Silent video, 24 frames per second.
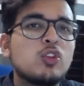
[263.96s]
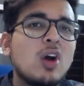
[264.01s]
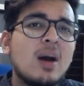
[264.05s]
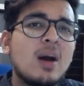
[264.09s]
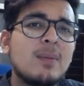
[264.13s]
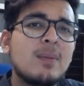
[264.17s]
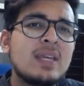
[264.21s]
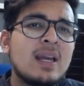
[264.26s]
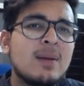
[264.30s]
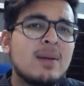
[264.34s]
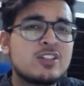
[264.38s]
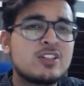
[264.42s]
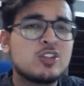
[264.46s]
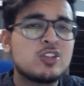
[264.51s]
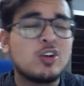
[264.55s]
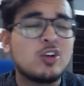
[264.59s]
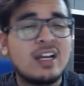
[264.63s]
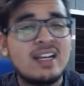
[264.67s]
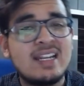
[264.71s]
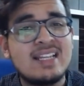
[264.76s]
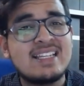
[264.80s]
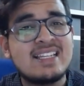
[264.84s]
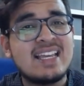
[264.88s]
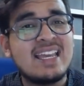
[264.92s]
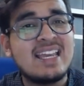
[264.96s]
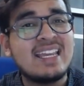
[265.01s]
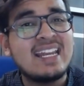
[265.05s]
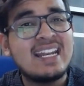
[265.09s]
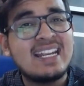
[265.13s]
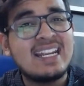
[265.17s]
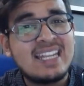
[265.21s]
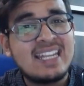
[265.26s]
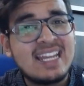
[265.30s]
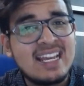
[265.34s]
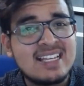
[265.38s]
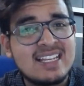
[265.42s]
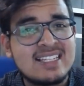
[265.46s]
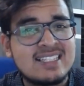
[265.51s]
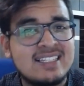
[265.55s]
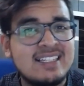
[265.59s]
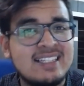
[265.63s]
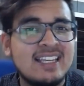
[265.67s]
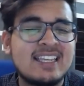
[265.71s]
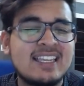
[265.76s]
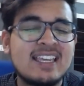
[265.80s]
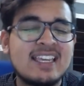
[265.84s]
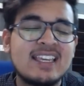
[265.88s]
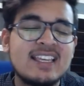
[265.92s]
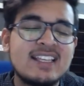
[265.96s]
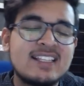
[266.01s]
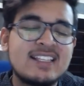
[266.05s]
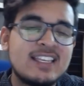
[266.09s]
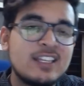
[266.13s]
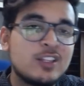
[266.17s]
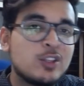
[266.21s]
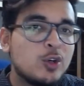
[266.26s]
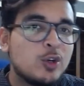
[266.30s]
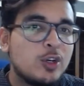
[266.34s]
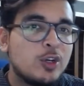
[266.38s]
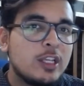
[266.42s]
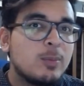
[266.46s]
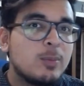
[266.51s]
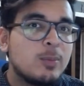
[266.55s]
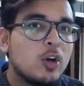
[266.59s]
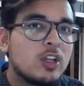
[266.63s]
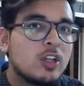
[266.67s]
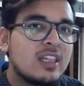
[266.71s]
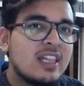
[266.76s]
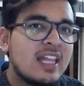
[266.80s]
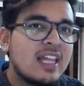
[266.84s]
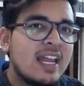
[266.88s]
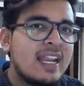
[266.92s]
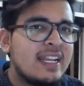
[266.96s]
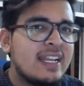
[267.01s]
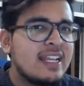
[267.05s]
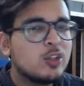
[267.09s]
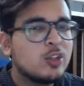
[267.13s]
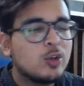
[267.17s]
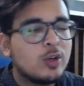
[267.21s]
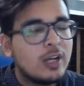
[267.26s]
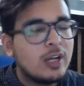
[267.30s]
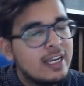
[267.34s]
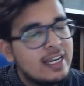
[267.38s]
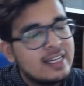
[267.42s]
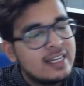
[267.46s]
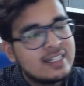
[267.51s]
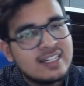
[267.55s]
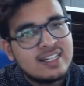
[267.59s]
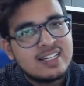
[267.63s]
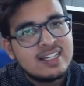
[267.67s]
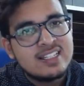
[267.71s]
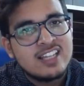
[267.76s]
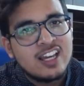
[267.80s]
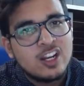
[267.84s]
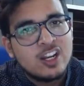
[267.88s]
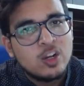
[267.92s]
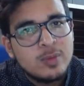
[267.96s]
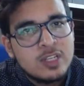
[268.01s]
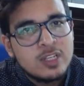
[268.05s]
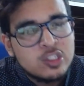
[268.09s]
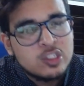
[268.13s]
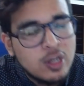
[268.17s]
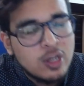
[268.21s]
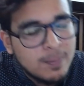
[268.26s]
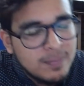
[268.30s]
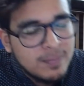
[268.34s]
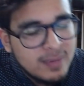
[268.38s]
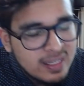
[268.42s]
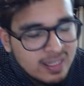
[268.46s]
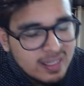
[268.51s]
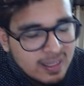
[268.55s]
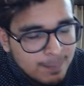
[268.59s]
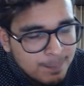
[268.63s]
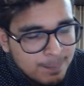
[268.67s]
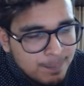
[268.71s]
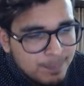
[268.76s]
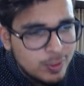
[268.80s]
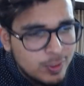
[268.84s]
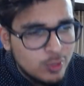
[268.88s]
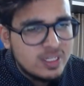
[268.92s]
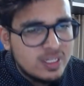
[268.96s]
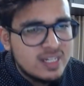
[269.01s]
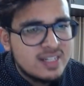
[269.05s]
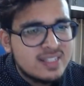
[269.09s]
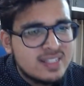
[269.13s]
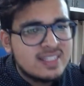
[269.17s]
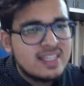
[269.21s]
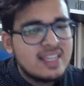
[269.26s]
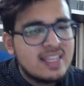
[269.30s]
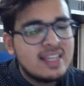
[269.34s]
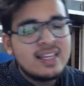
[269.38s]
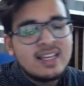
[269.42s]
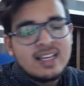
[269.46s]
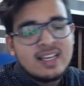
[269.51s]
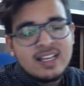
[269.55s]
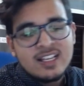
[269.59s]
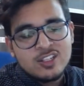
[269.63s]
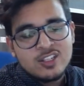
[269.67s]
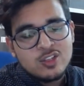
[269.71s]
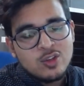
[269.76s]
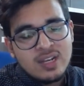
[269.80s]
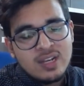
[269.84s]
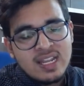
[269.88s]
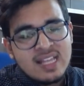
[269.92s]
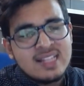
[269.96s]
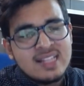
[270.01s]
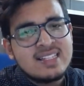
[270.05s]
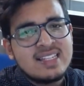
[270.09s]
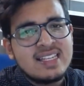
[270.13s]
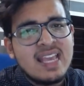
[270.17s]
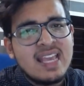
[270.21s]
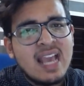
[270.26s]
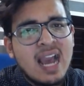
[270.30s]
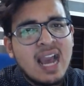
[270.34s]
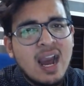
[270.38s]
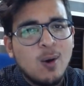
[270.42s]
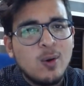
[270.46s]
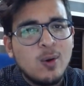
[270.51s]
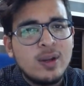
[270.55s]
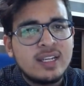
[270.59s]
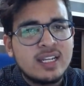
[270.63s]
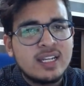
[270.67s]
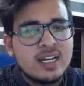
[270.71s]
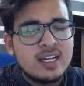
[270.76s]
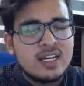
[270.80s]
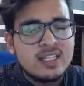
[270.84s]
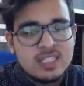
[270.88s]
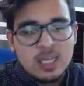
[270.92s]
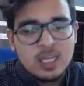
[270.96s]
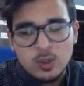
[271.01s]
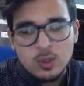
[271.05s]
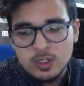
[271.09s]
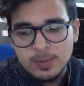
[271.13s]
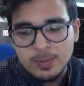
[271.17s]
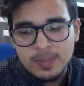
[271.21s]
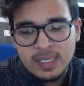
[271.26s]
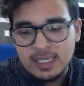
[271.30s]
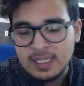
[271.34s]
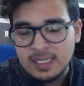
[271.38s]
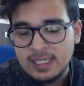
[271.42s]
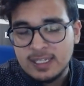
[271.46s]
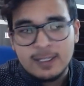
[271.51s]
तो अभी हम इसको करने जाएंगे टेस्ट देखेंगे इसकी थोड़ी बहुत लाइटिंग तो कनेक्ट करने जा रहा हूँ मैं इसको अपने कंप्यूटर से सो लेट्स सी हाउ इट टर्न्स आउट टू बी